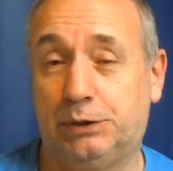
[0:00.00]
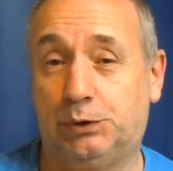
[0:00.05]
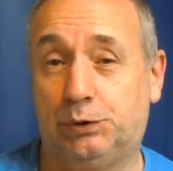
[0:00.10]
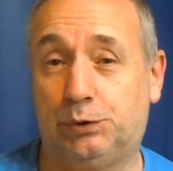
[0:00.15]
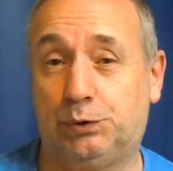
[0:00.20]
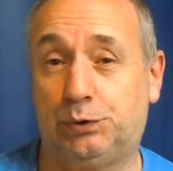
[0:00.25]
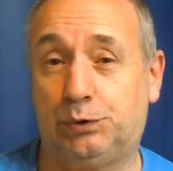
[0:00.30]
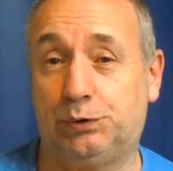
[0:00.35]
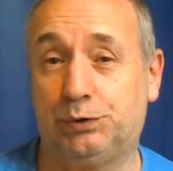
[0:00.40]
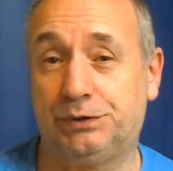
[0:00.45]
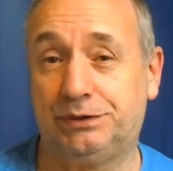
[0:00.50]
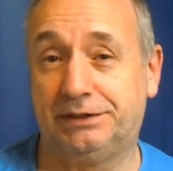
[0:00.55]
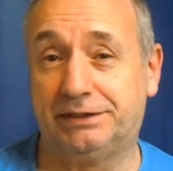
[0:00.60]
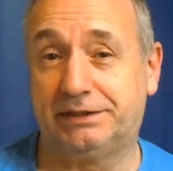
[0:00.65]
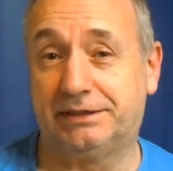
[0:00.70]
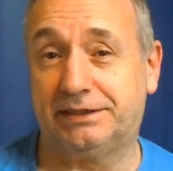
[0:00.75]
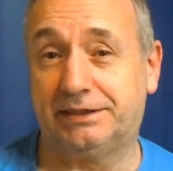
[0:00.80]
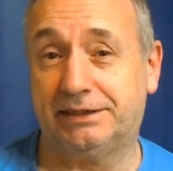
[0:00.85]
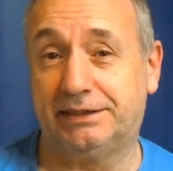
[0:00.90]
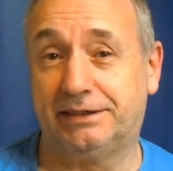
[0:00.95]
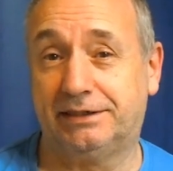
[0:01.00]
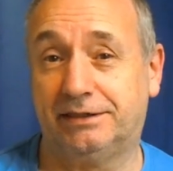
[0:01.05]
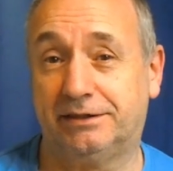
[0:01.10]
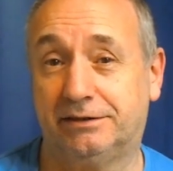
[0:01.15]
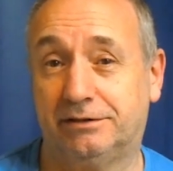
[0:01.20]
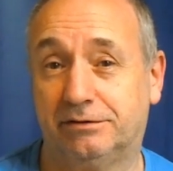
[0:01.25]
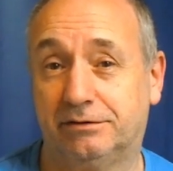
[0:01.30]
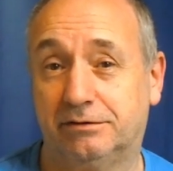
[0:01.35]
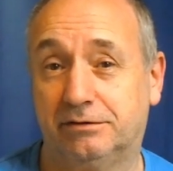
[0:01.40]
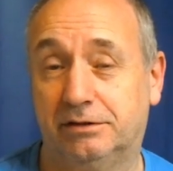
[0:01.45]
Und äh,
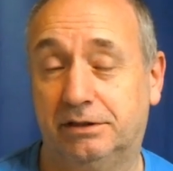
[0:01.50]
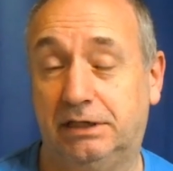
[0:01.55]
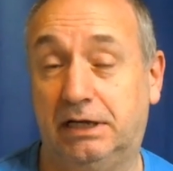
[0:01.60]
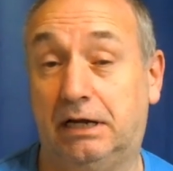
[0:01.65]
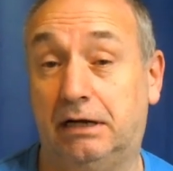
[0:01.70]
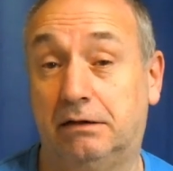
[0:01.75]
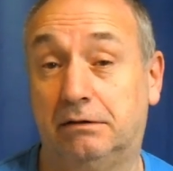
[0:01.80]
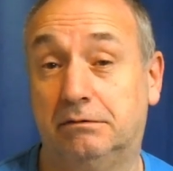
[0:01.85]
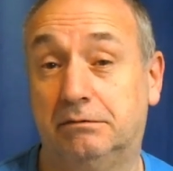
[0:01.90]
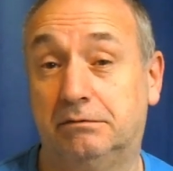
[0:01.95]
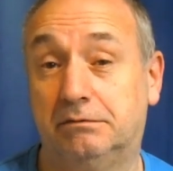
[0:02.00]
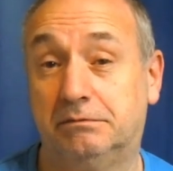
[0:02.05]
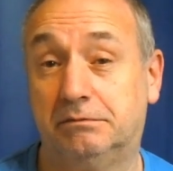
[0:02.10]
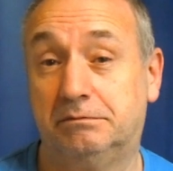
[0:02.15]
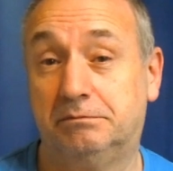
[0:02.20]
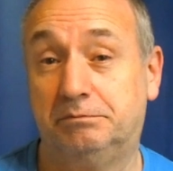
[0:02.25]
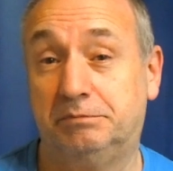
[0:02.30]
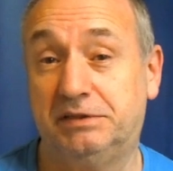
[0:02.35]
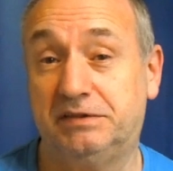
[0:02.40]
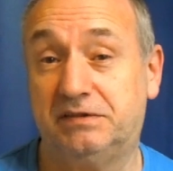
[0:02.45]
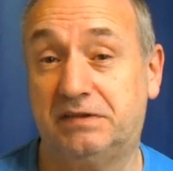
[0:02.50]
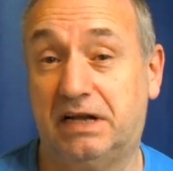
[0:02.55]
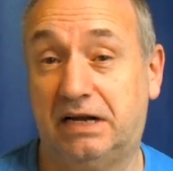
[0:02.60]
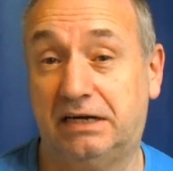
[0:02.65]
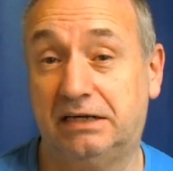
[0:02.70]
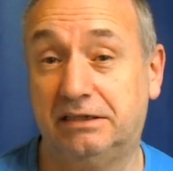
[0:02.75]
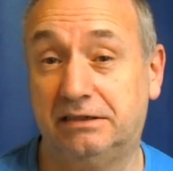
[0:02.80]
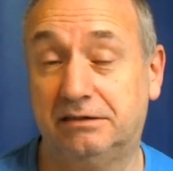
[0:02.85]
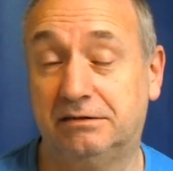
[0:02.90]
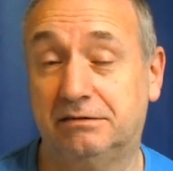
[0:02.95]
ja, bis
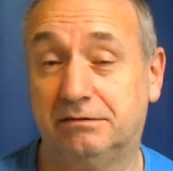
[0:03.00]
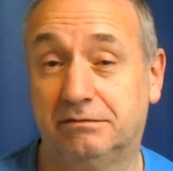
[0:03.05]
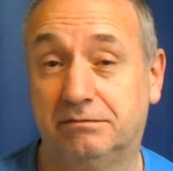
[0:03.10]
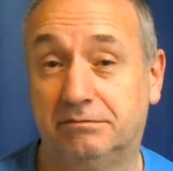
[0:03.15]
dahin